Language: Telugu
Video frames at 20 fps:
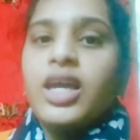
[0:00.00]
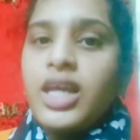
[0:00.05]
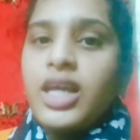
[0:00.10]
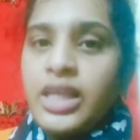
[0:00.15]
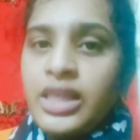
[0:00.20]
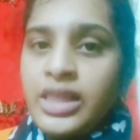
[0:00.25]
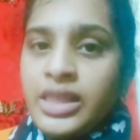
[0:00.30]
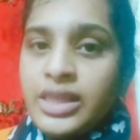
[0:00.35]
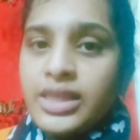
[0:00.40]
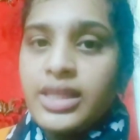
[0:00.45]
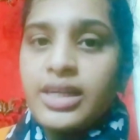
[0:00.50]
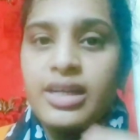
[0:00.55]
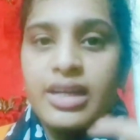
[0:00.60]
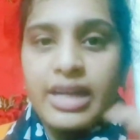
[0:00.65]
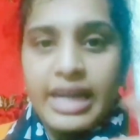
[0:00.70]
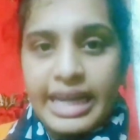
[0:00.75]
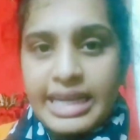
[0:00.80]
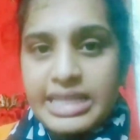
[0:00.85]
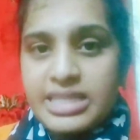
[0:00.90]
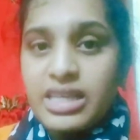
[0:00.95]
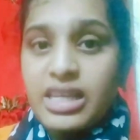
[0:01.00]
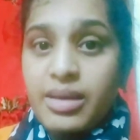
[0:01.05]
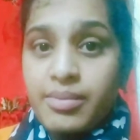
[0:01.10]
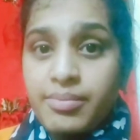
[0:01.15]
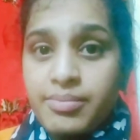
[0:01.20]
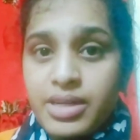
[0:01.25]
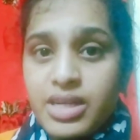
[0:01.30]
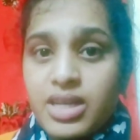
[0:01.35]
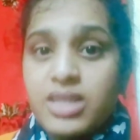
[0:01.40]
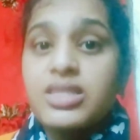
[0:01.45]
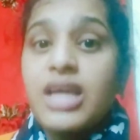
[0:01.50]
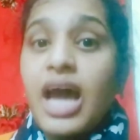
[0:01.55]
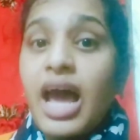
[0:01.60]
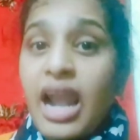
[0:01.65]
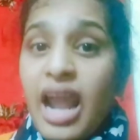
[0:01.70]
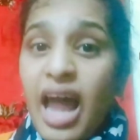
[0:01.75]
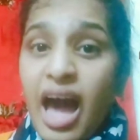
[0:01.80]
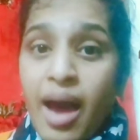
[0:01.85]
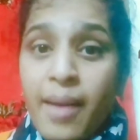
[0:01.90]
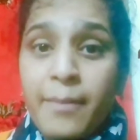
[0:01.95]
ఇంత క్రేజీ నంబర్స్
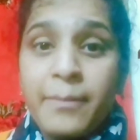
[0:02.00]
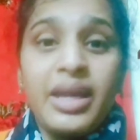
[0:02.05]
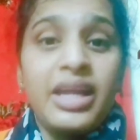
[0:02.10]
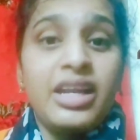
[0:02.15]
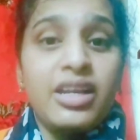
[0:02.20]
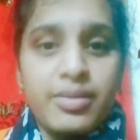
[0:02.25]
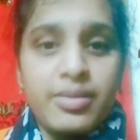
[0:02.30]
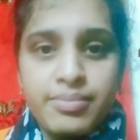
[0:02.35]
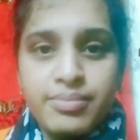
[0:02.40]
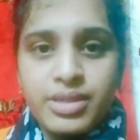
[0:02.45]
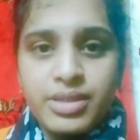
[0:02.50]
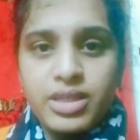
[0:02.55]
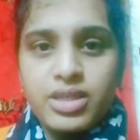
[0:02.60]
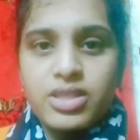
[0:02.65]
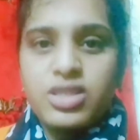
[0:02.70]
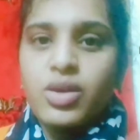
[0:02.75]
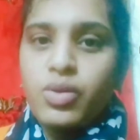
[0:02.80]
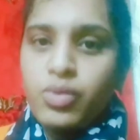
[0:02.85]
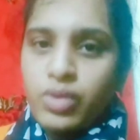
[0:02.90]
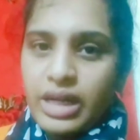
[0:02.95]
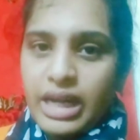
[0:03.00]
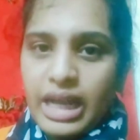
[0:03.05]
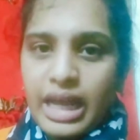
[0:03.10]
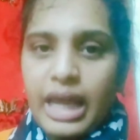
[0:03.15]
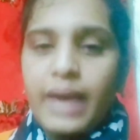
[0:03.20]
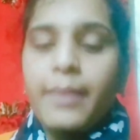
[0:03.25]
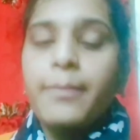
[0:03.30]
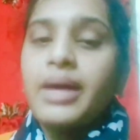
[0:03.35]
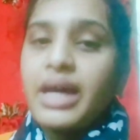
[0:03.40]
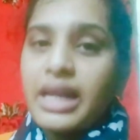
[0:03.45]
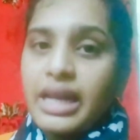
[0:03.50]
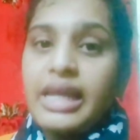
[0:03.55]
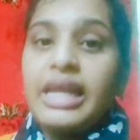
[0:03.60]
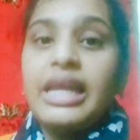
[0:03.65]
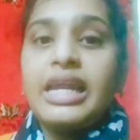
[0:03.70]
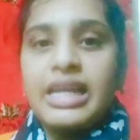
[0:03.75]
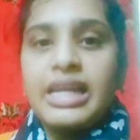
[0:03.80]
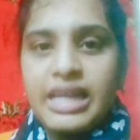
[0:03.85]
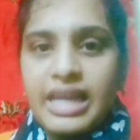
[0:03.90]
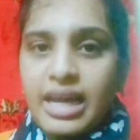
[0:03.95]
అలార్మింగ్ నంబర్స్ ఉంటే మరి
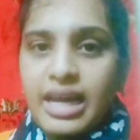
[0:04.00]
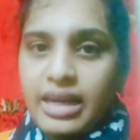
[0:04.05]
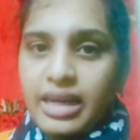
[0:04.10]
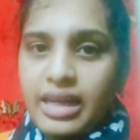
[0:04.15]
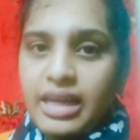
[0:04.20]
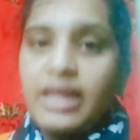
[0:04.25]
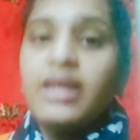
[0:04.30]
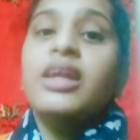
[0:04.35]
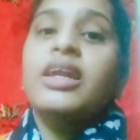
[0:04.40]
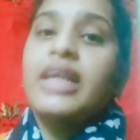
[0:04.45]
ఇండియాని